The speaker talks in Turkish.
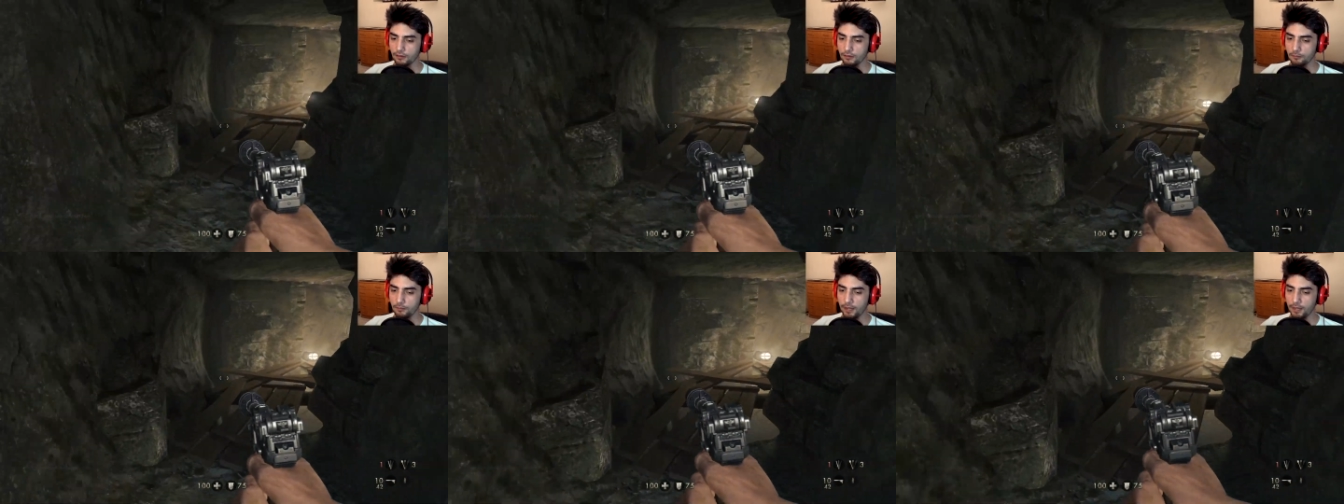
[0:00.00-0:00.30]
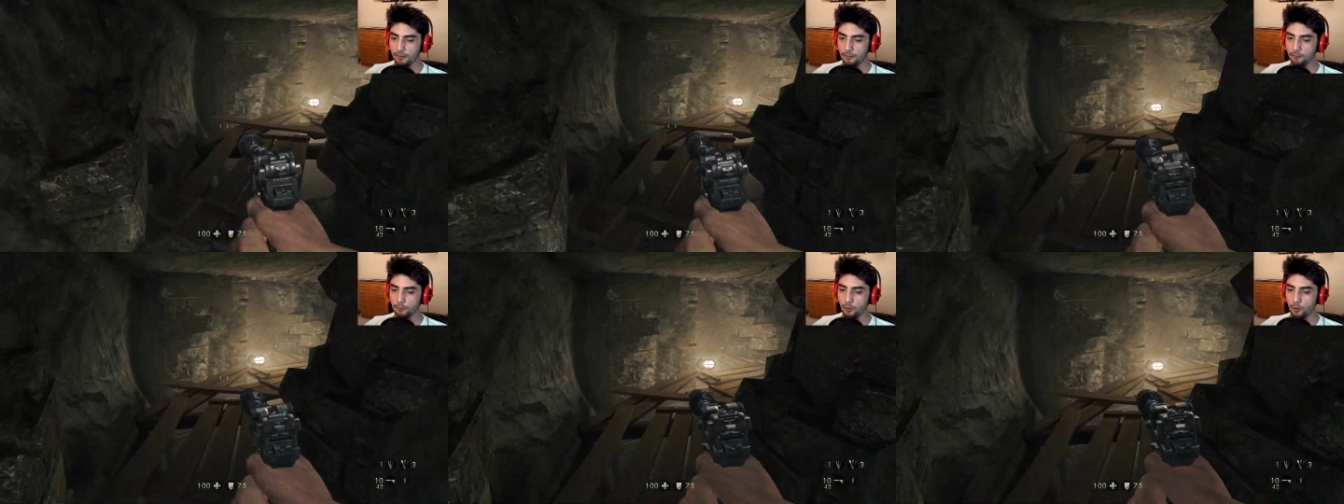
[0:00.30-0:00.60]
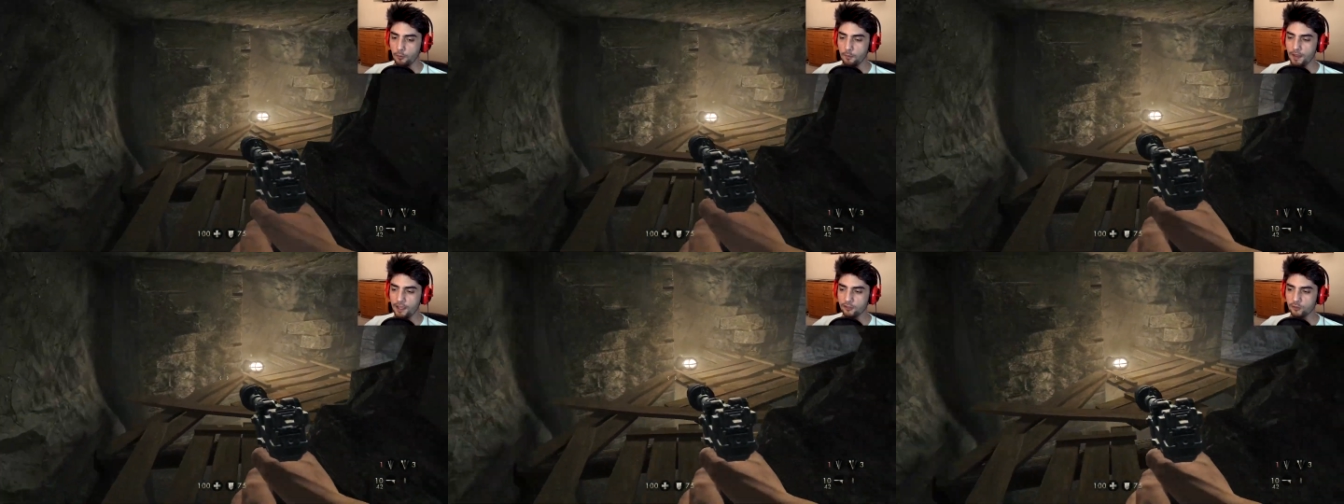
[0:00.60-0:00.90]
Bah,
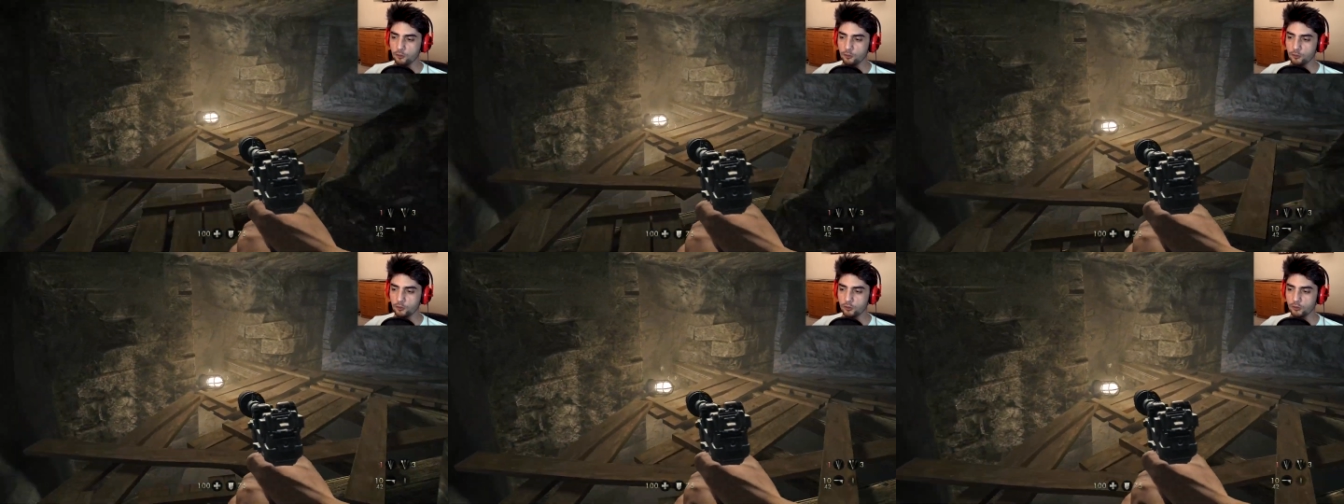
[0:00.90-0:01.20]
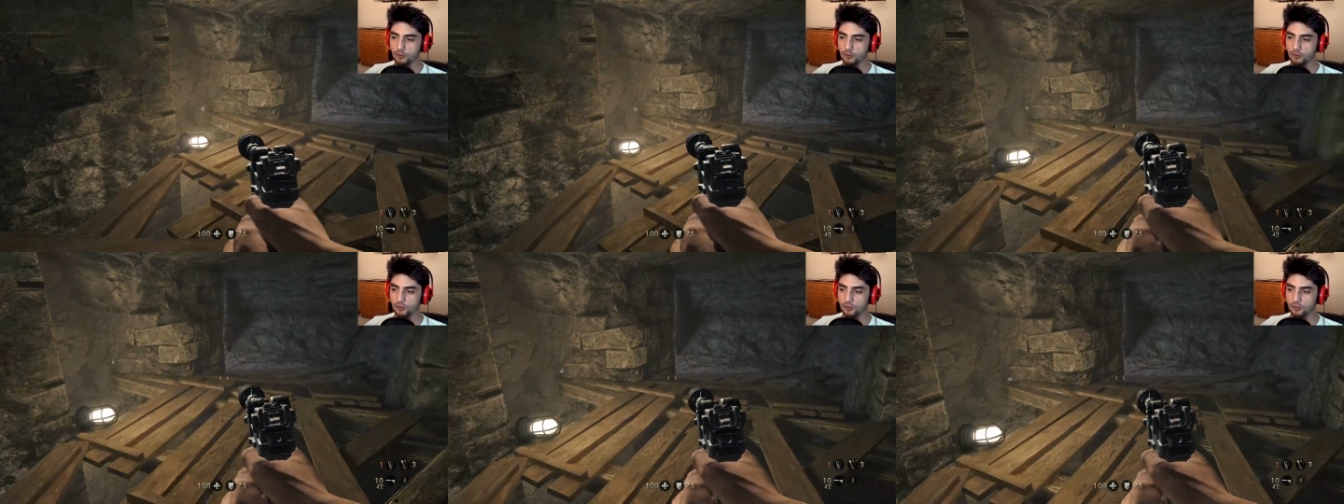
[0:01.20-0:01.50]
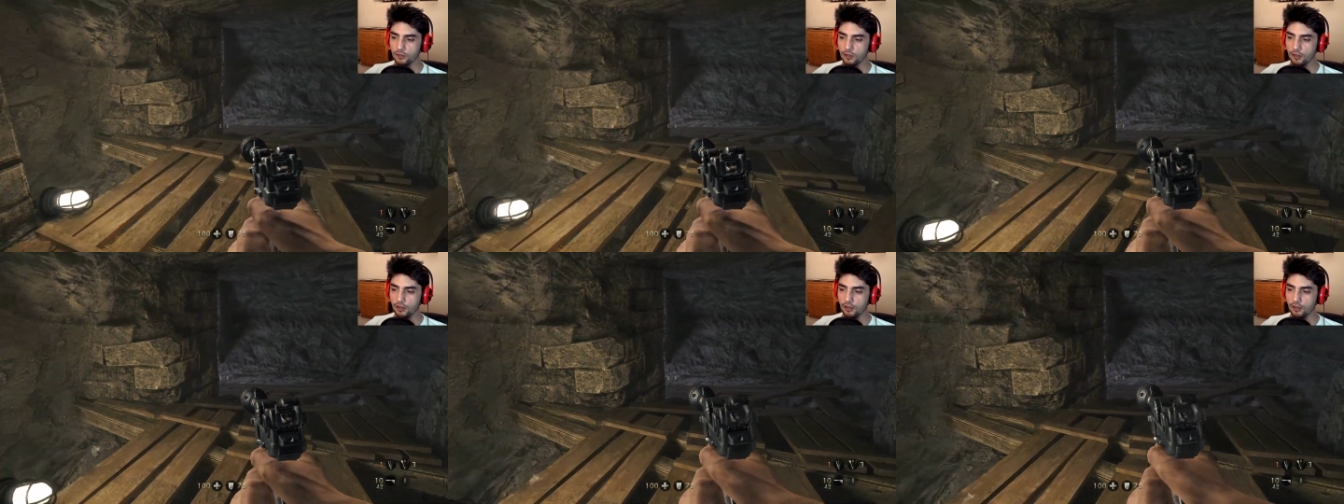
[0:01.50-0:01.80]
bah ben şuş
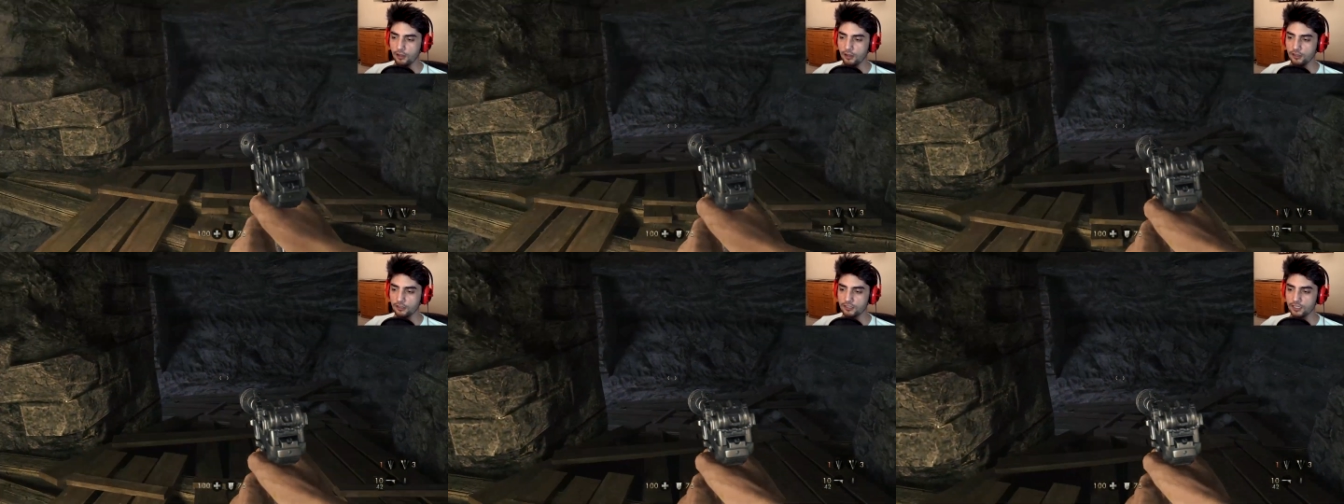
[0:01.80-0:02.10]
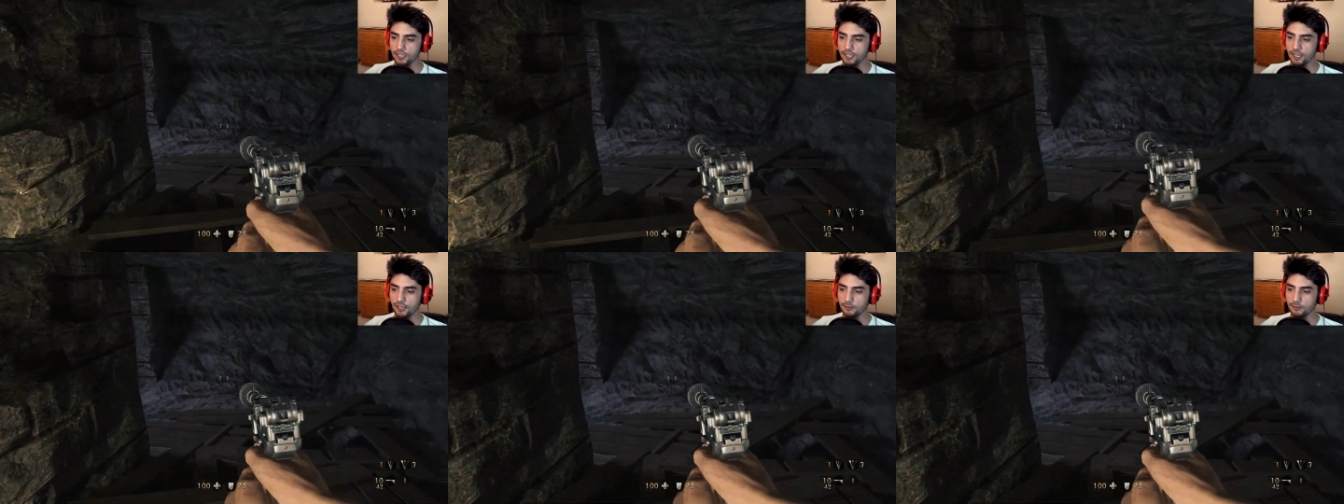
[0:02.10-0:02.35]
şeyi